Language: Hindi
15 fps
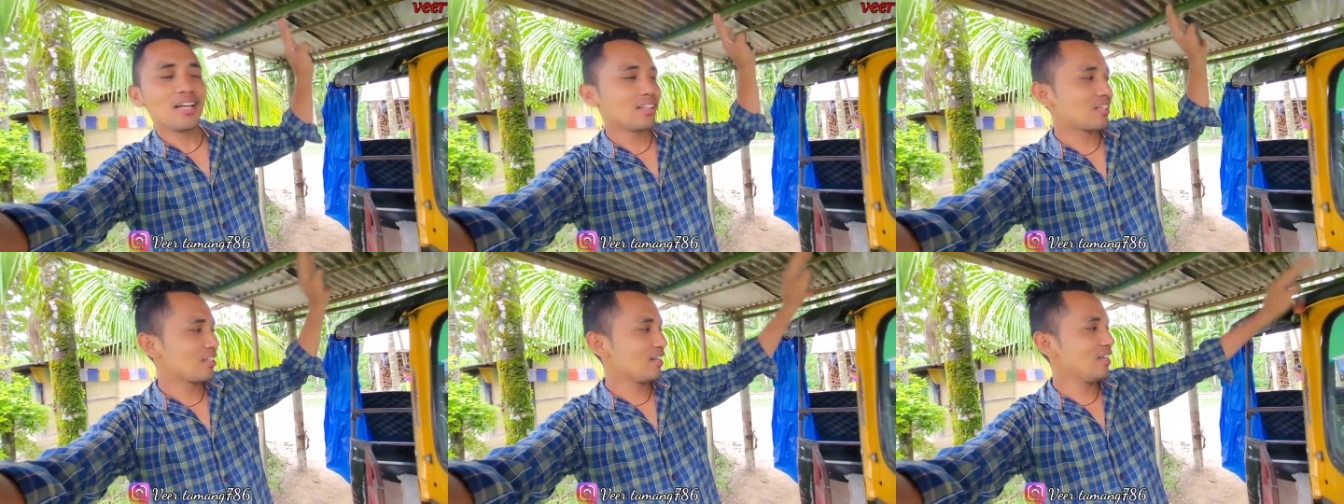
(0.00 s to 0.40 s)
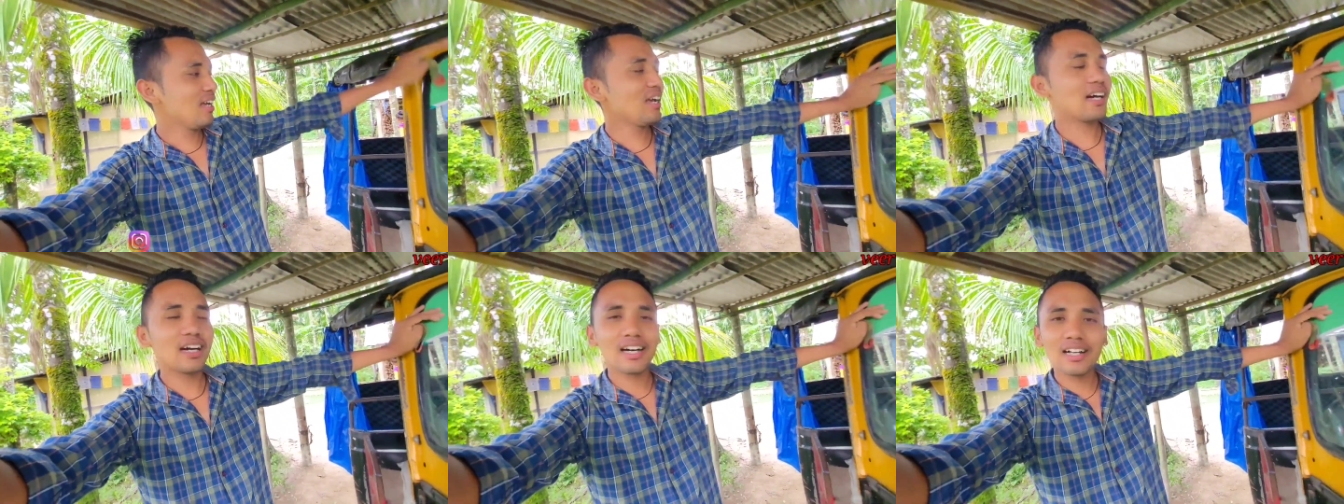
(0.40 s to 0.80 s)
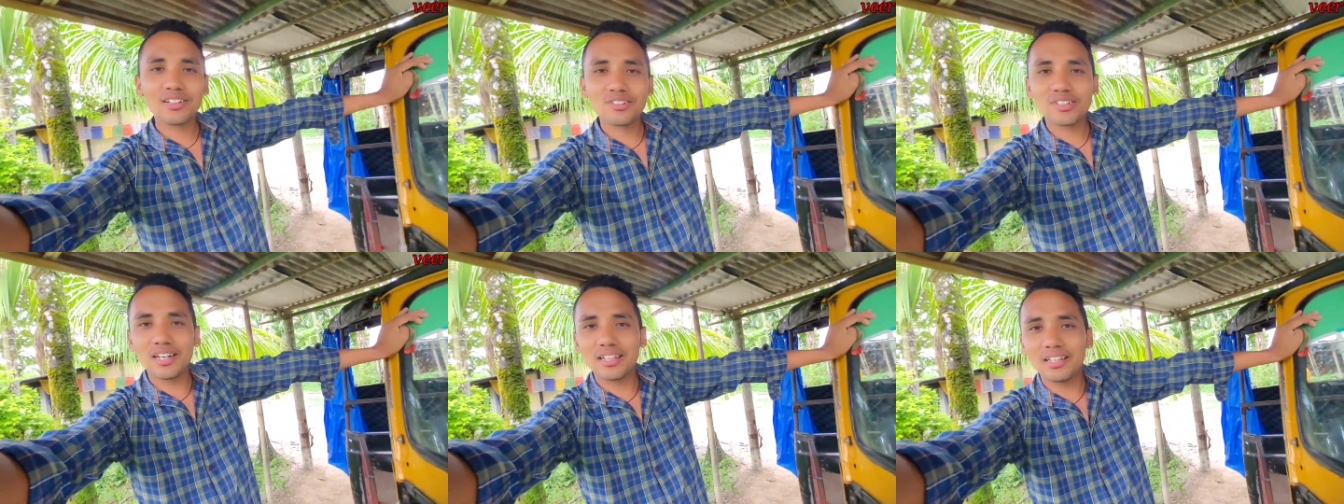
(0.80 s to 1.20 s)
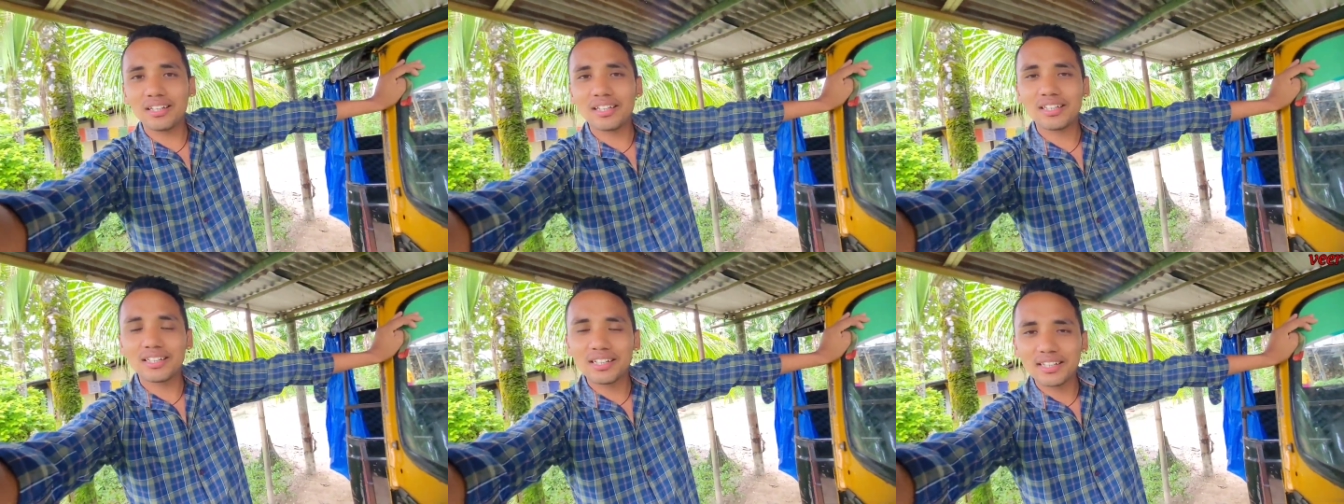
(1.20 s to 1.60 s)
तो चलिए दूसरा
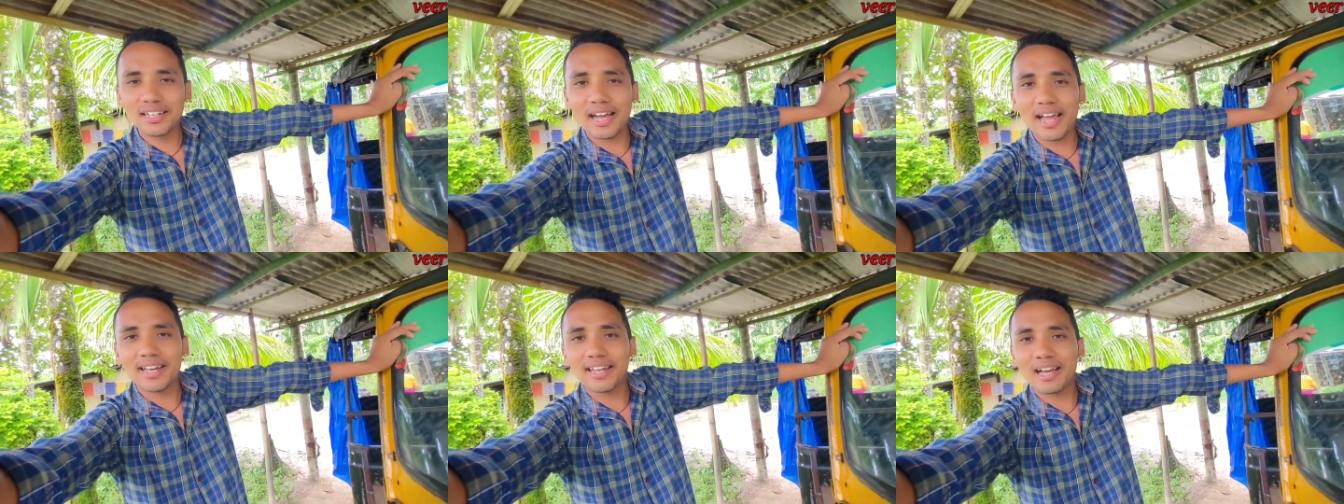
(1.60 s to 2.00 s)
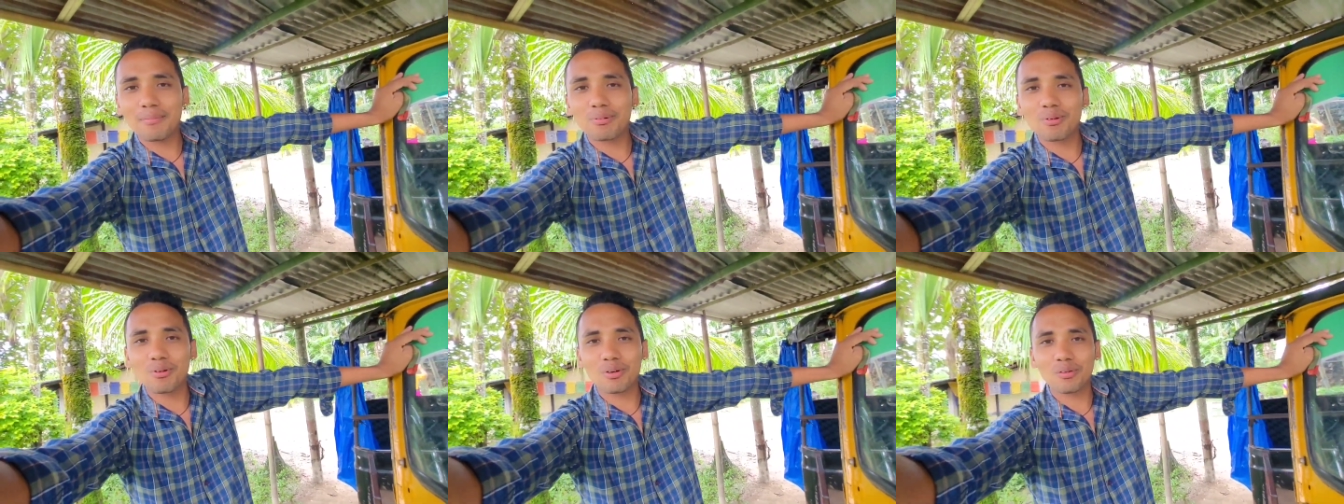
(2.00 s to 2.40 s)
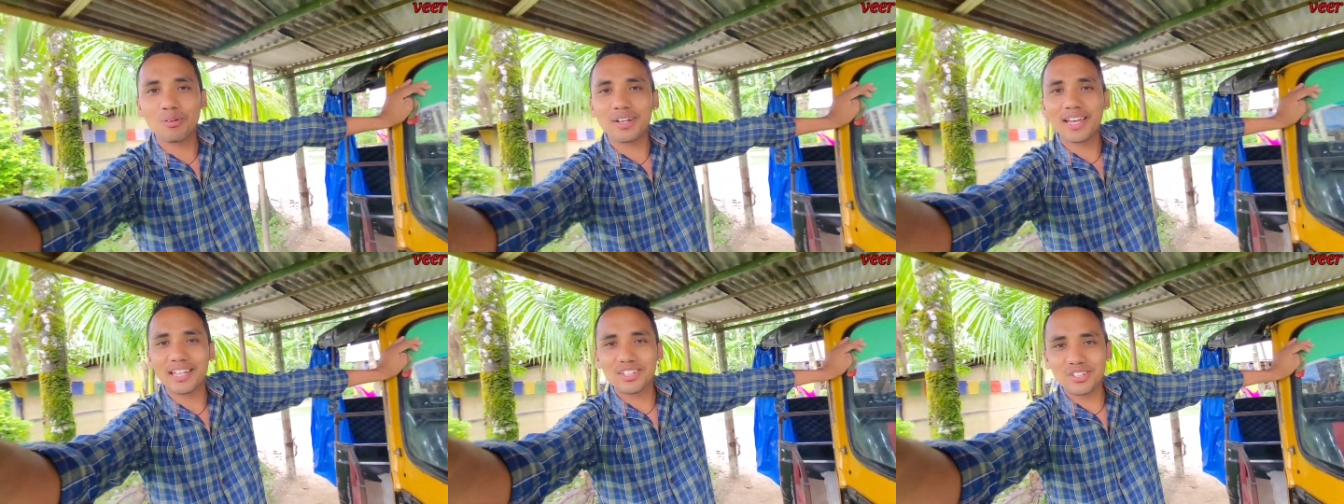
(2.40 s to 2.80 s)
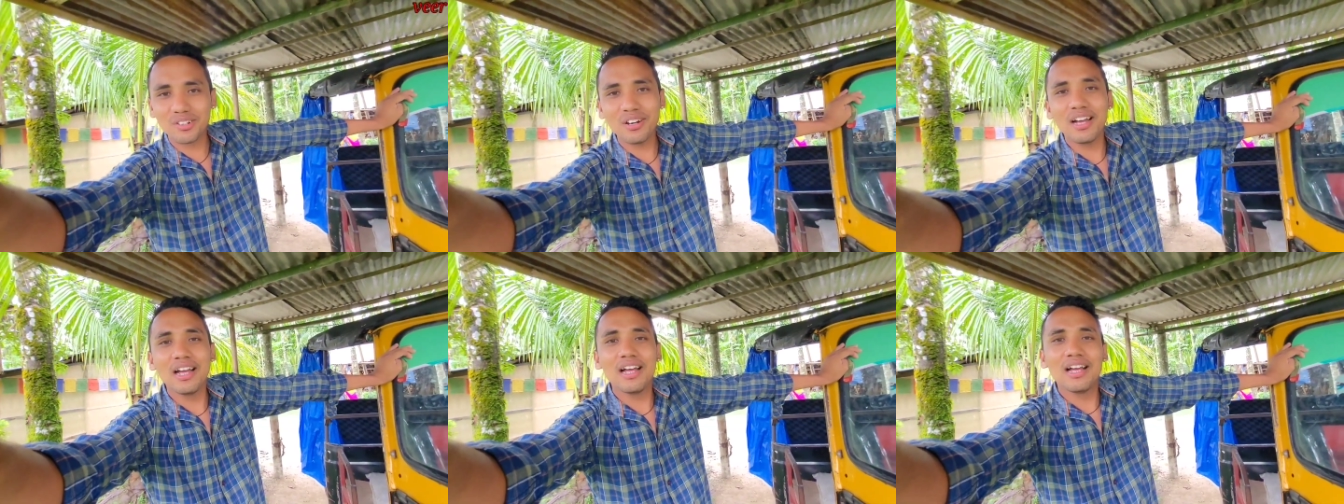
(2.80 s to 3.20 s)
किसी दिन दिखाएंगे आप लोगों को खेत
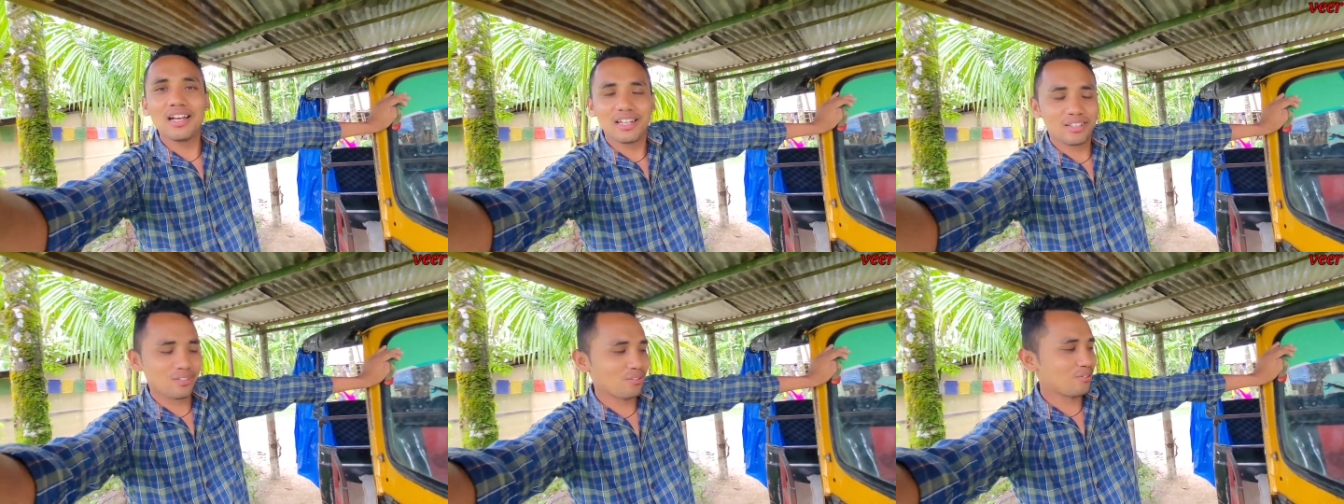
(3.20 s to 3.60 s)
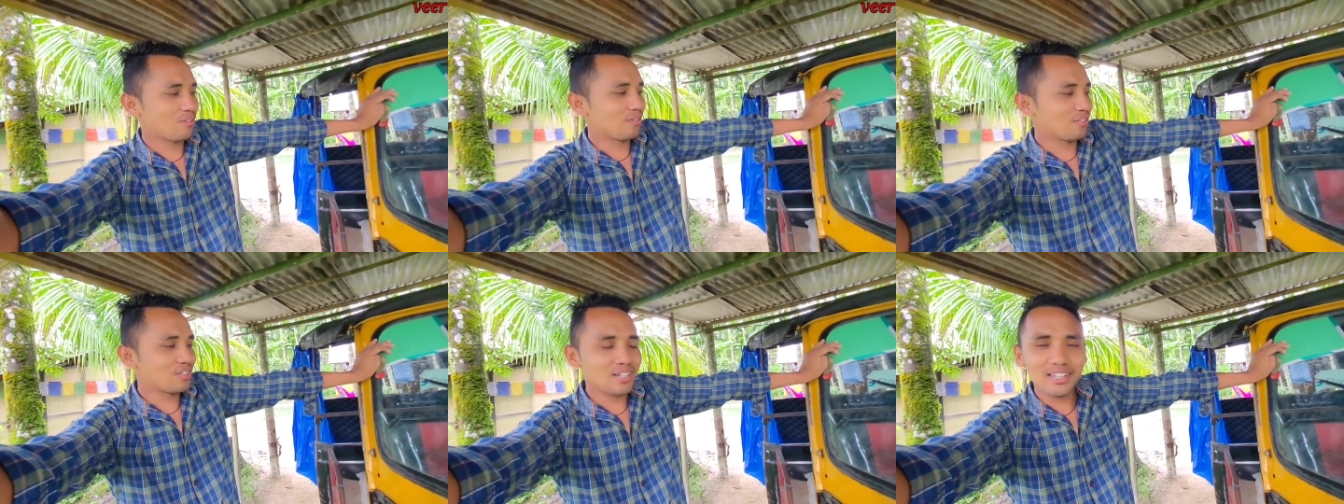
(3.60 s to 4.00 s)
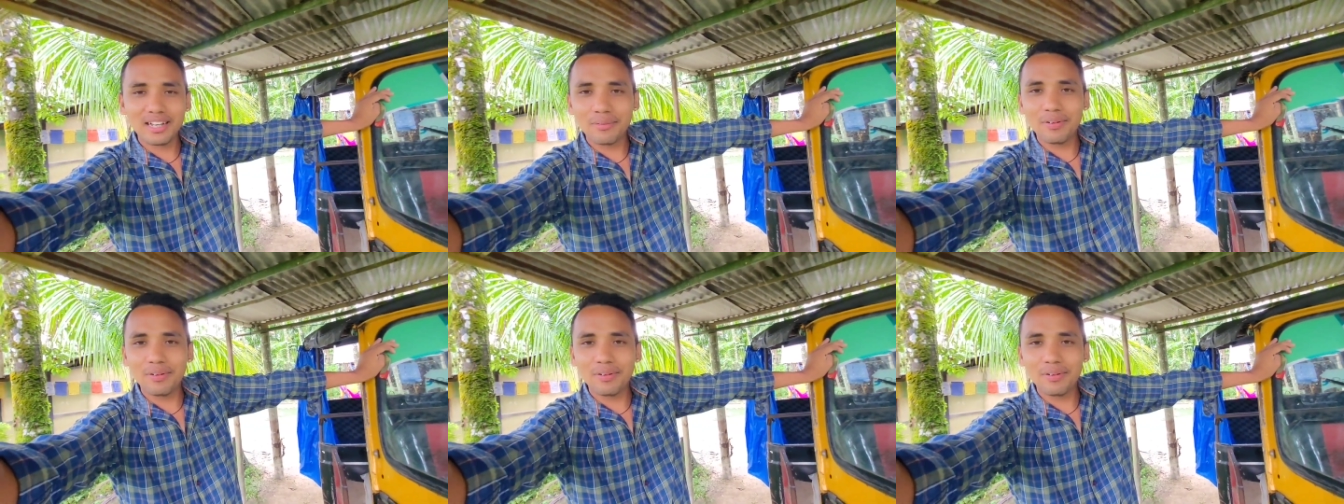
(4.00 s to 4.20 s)
जो तो चलिए